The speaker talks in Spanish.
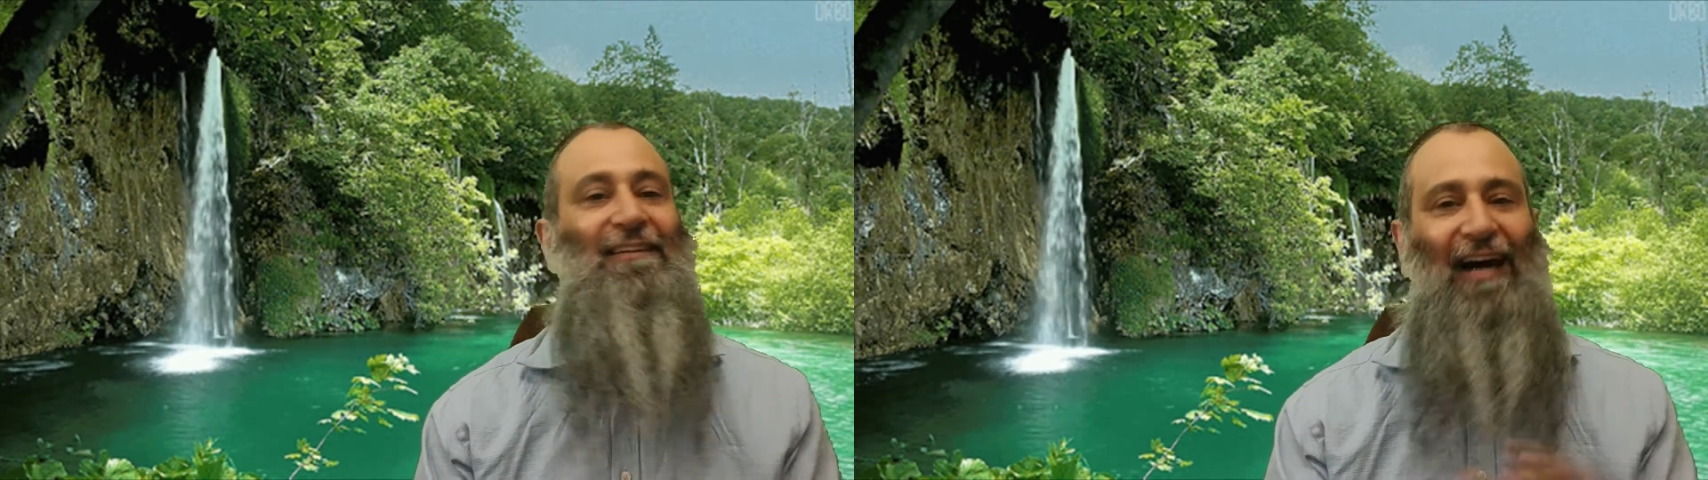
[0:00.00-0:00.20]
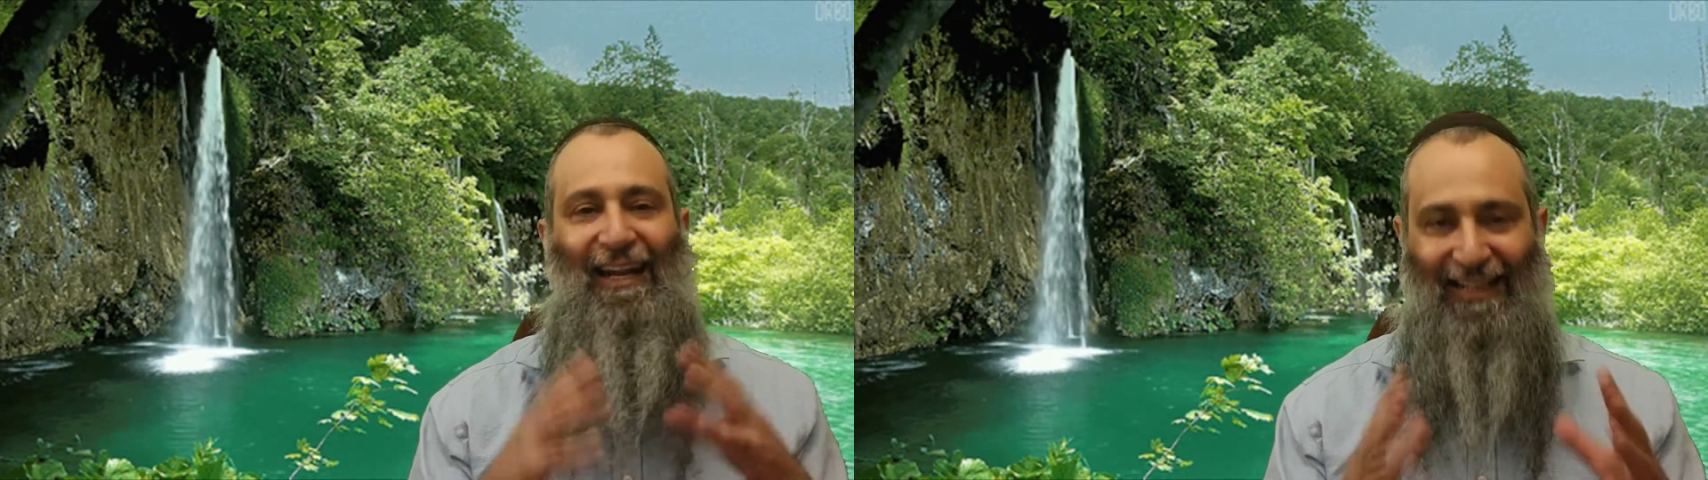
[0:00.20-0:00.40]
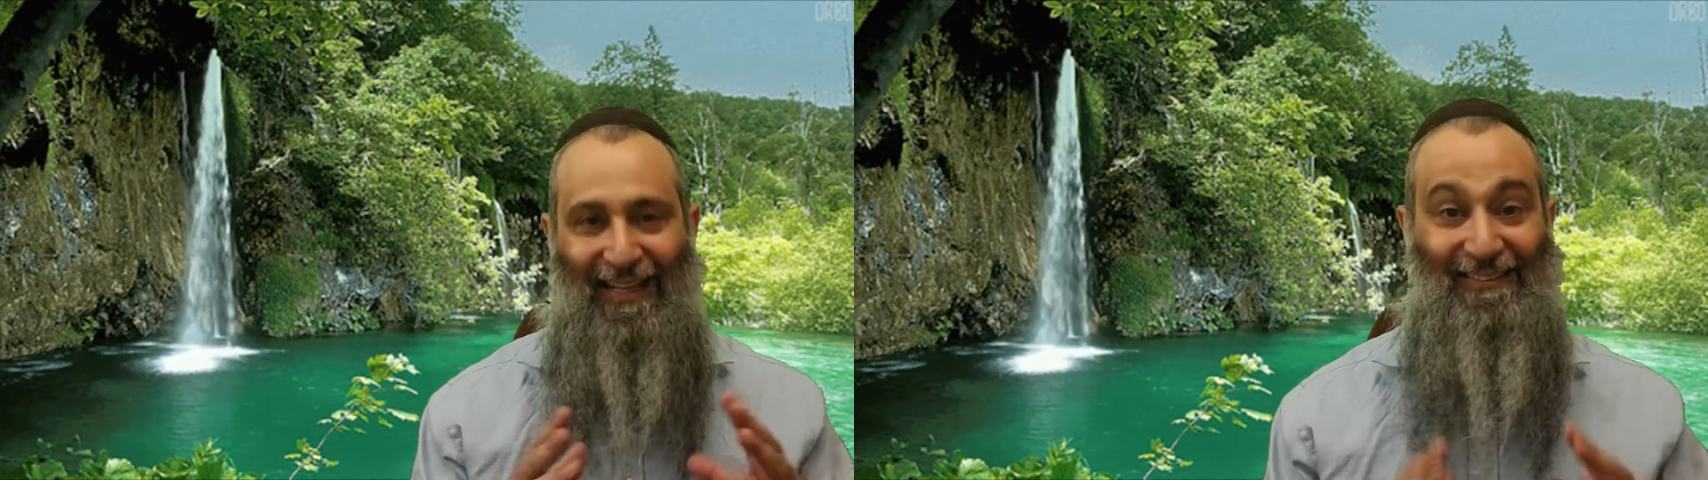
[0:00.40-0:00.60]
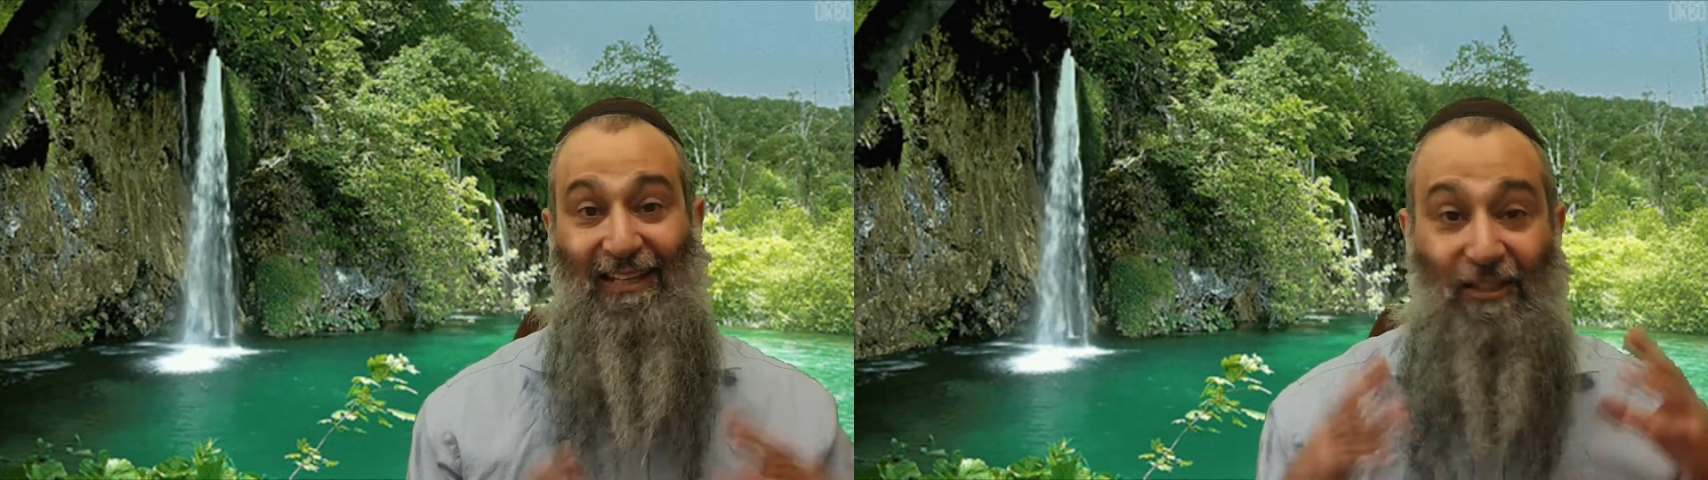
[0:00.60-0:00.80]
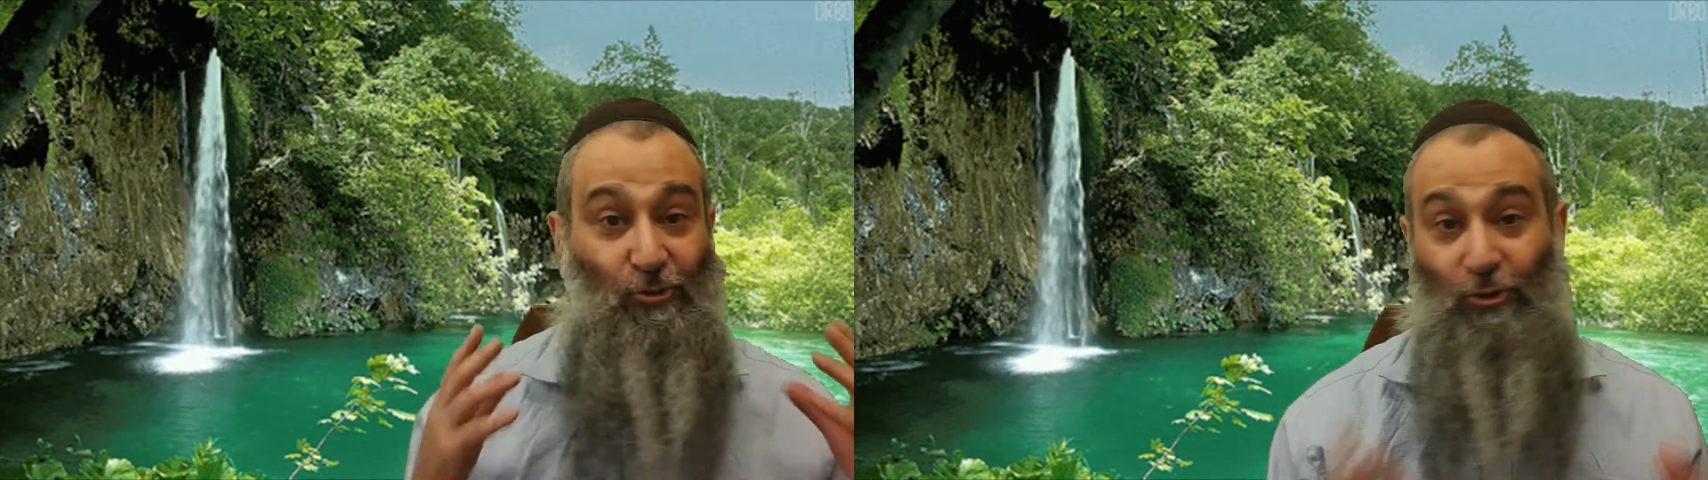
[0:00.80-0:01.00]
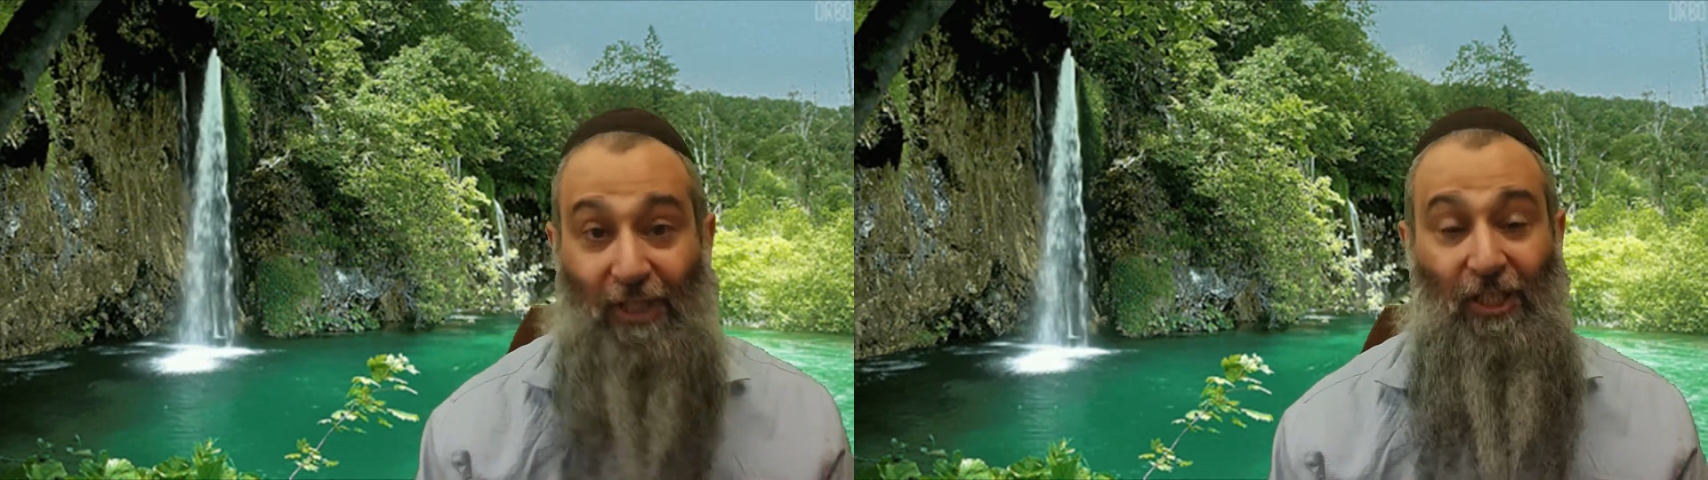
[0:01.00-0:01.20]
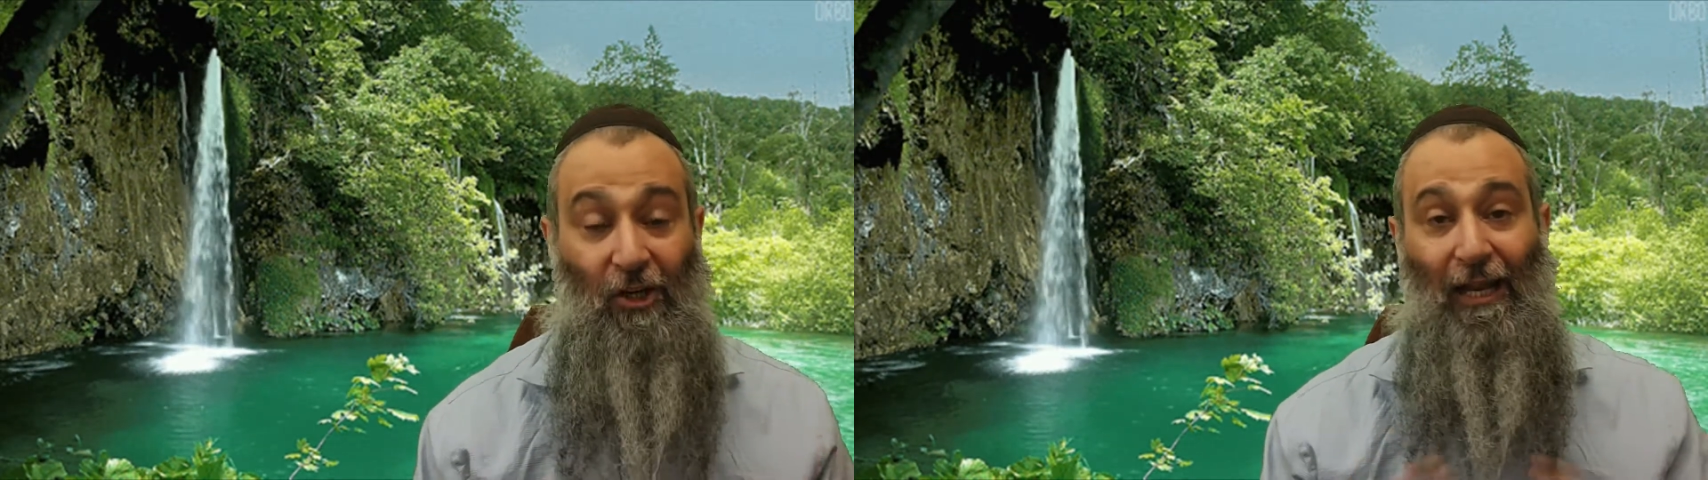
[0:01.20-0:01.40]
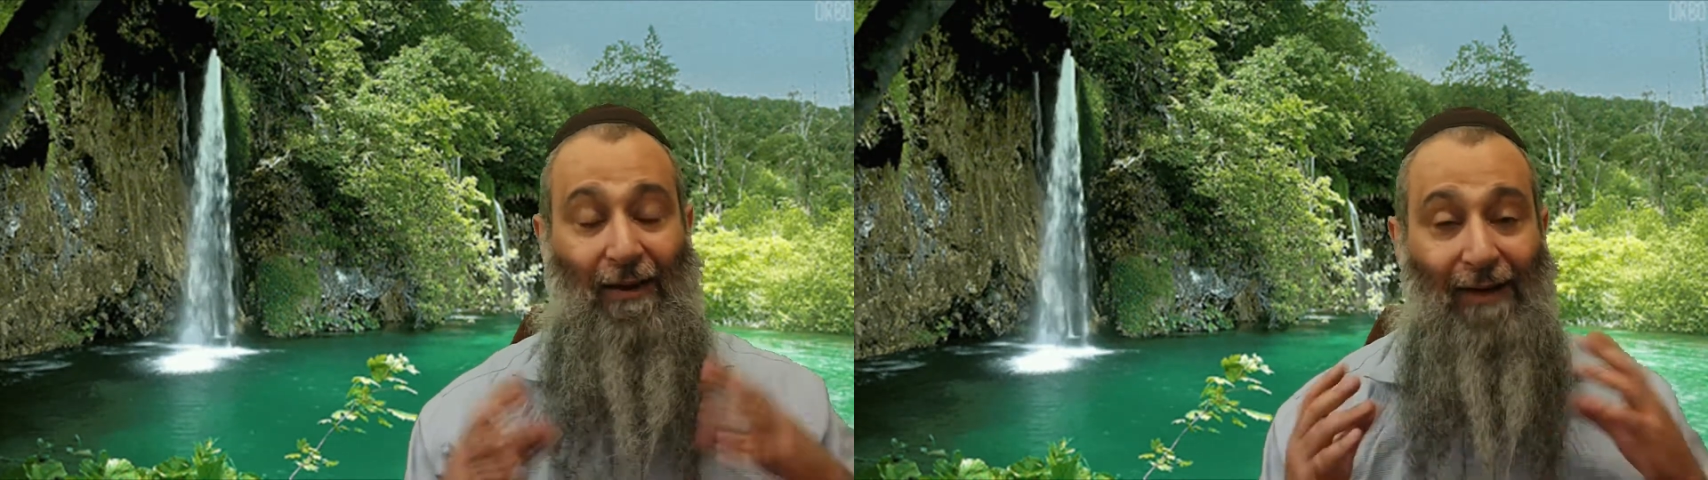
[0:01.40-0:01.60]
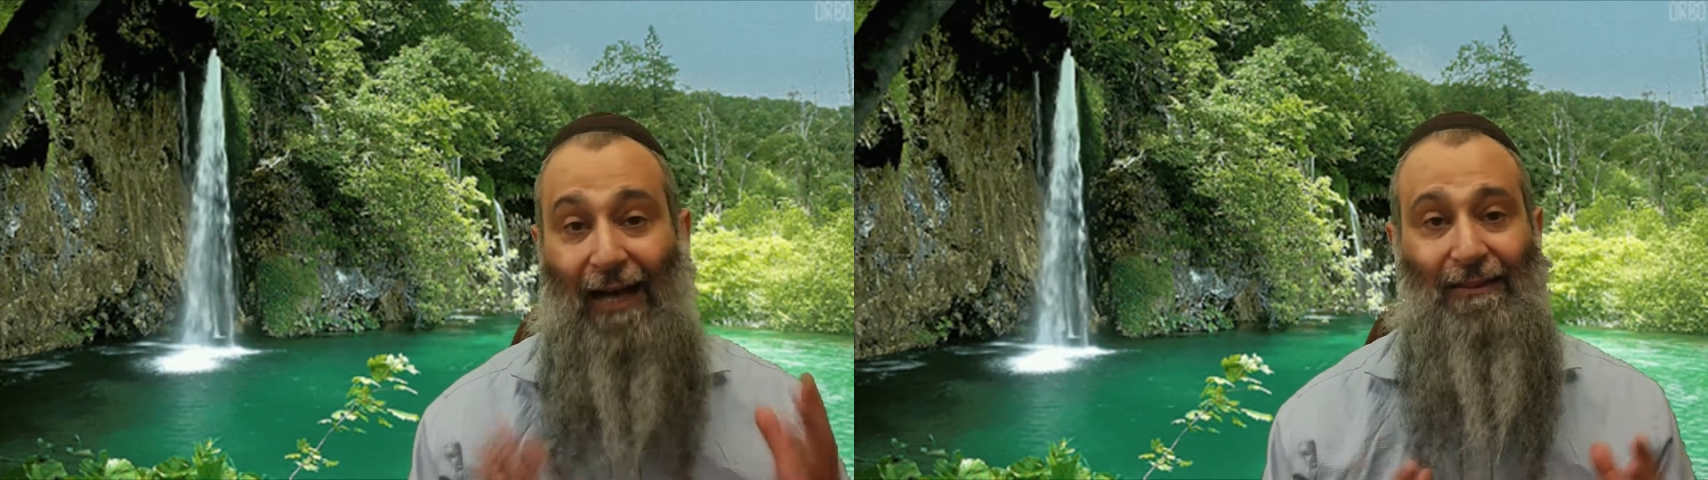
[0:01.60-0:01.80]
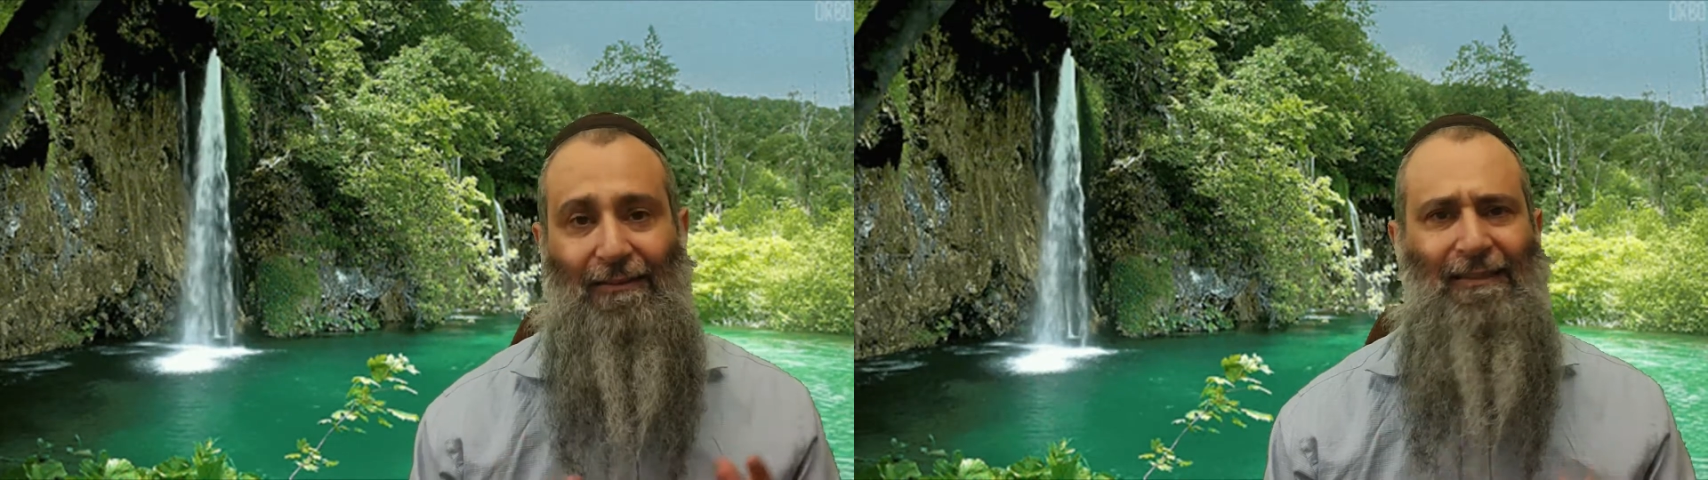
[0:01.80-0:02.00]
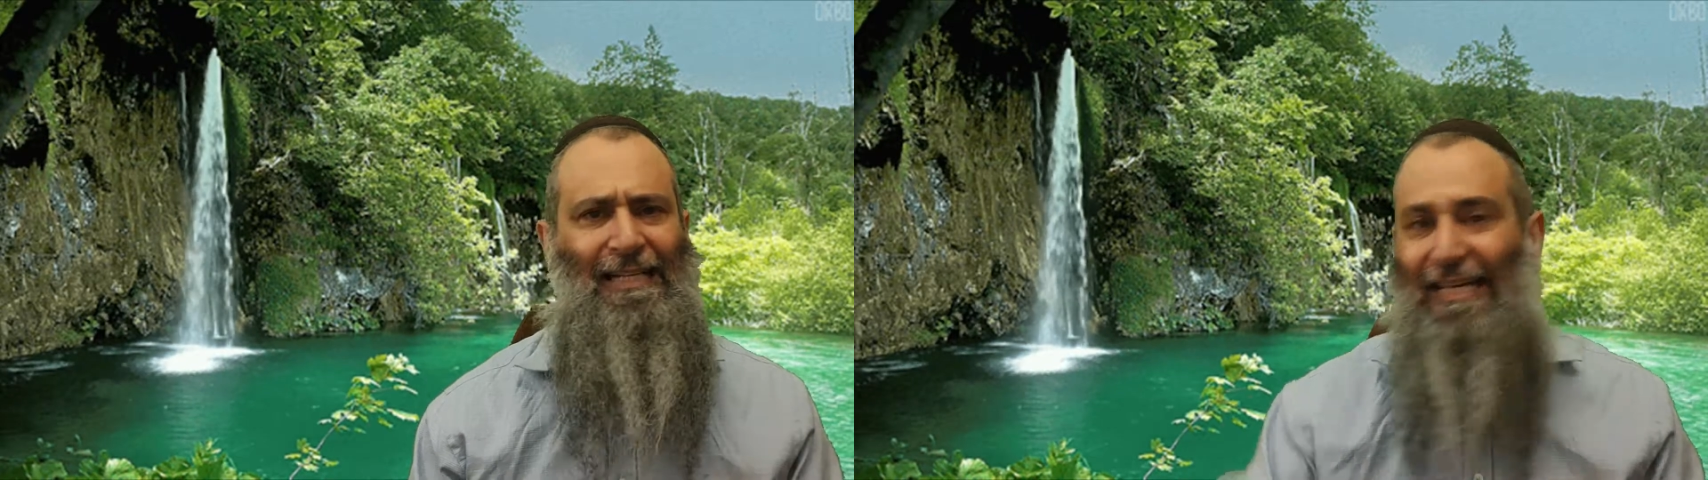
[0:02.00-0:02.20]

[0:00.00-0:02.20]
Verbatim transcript: a la casa de su tío Labán,